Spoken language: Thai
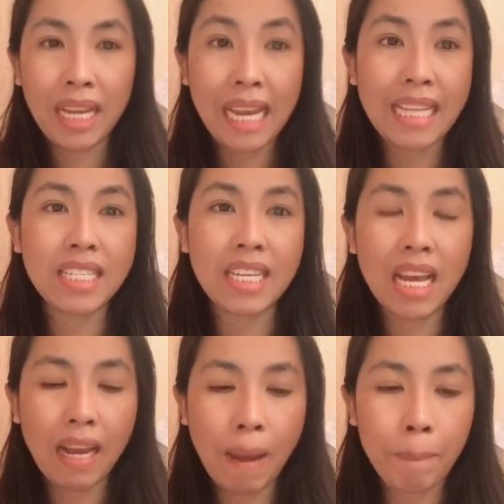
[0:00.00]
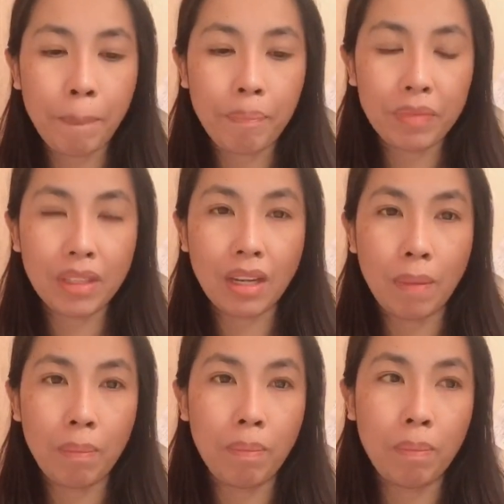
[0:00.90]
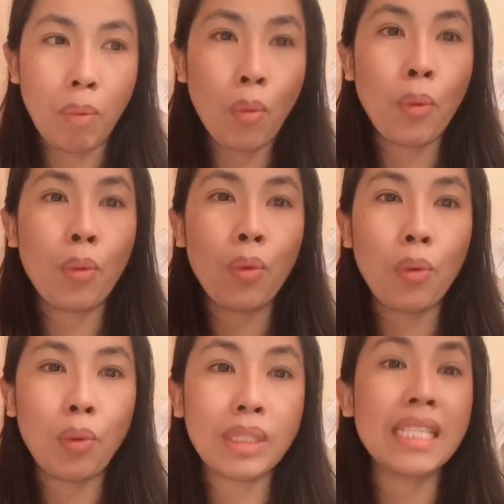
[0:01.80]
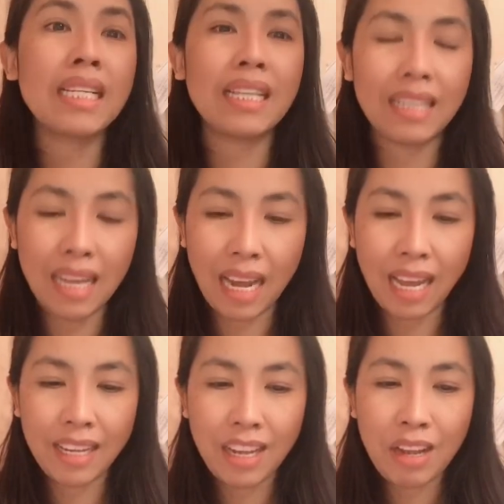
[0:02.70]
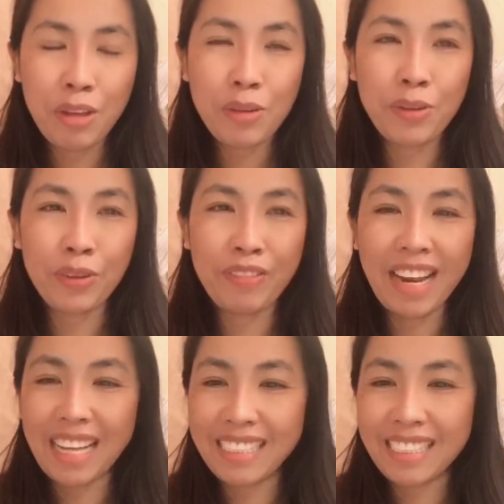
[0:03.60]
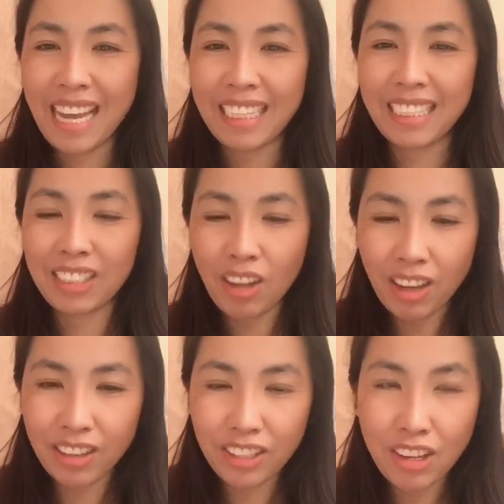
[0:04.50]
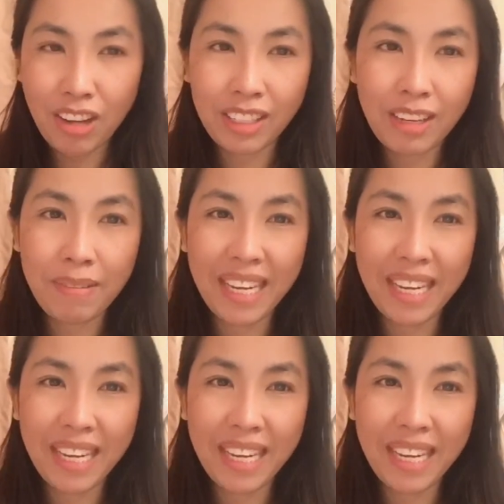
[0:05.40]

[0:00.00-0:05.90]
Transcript: แคชเชียร์กับกับผู้ซื้อนะคะคุณเวลาจะจ่ายเงินก็หย่อนเข้าไป